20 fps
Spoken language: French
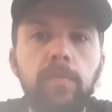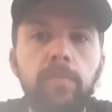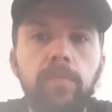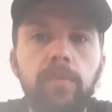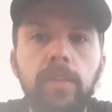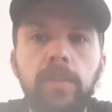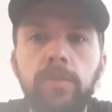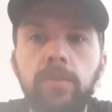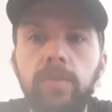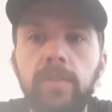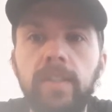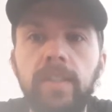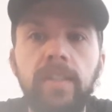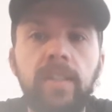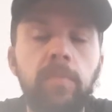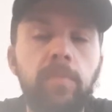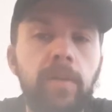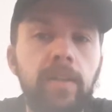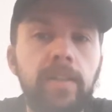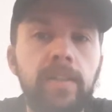pour les autres, ce qui
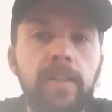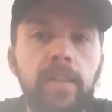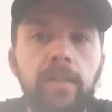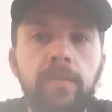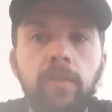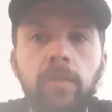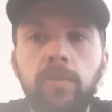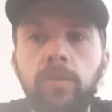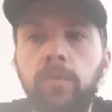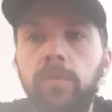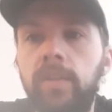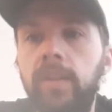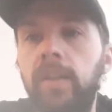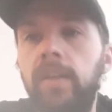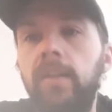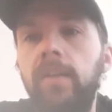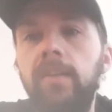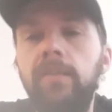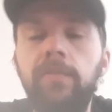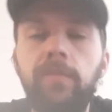n'était pas le cas avant. Donc
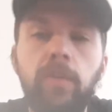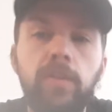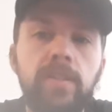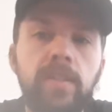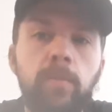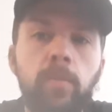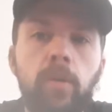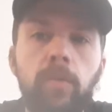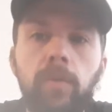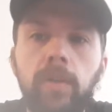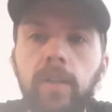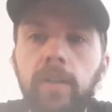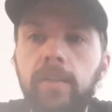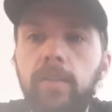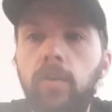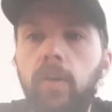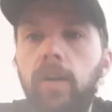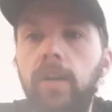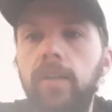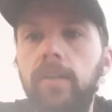forcément, voilà, il
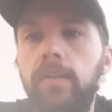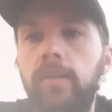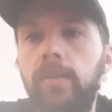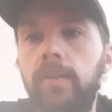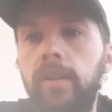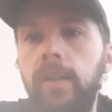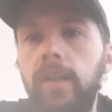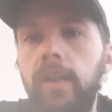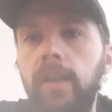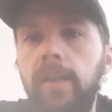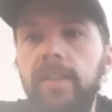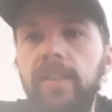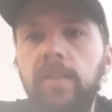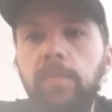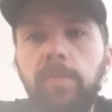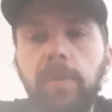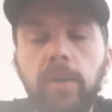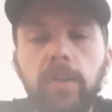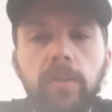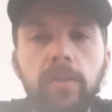y aura euh, des
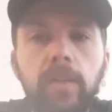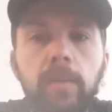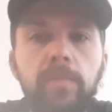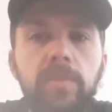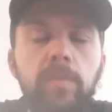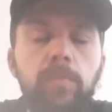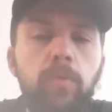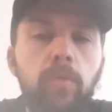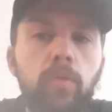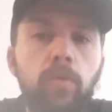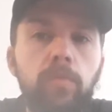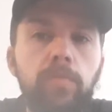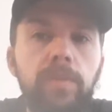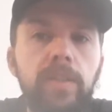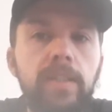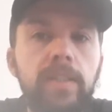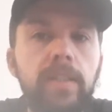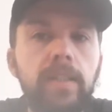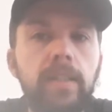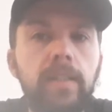périodes un petit peu
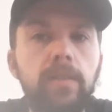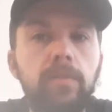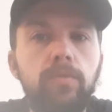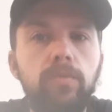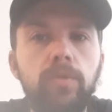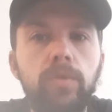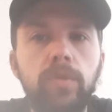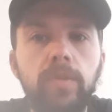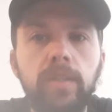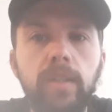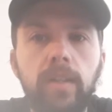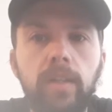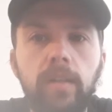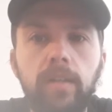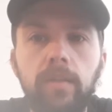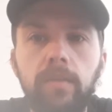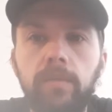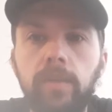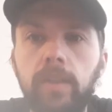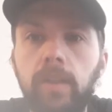compliquées où ce
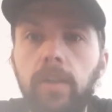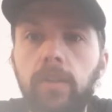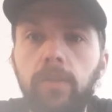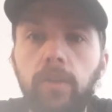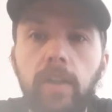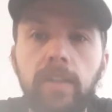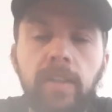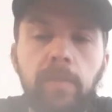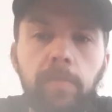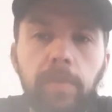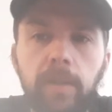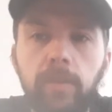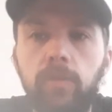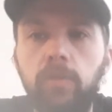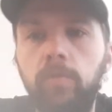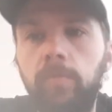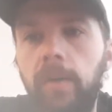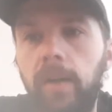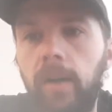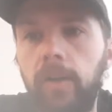sera, il y aura des pertes
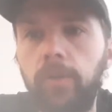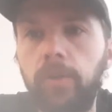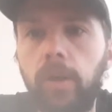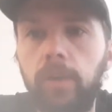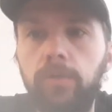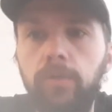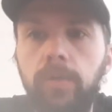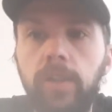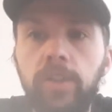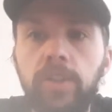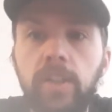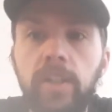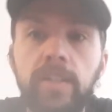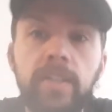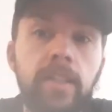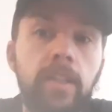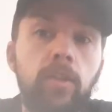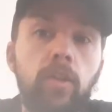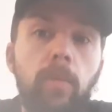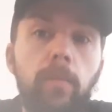de balles, il y aura du déchet, ce
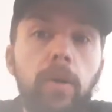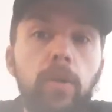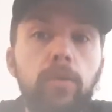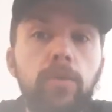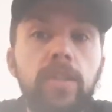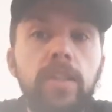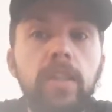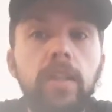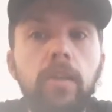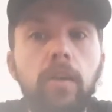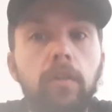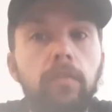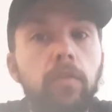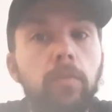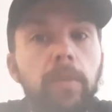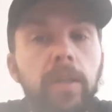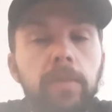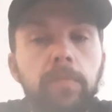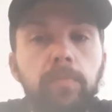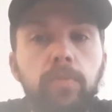qui est normal aussi quand on veut
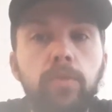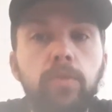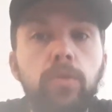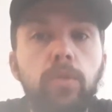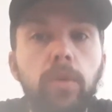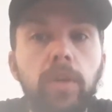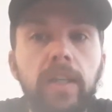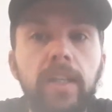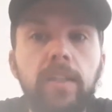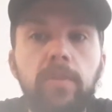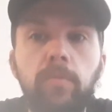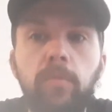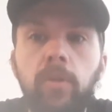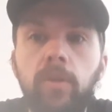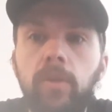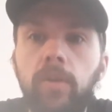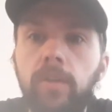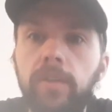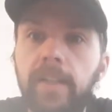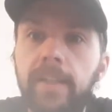mettre plus de rythme
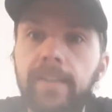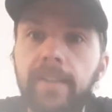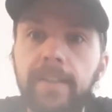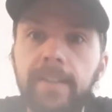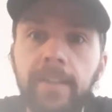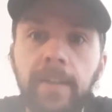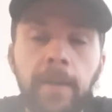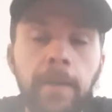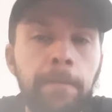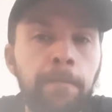euh, en attaque.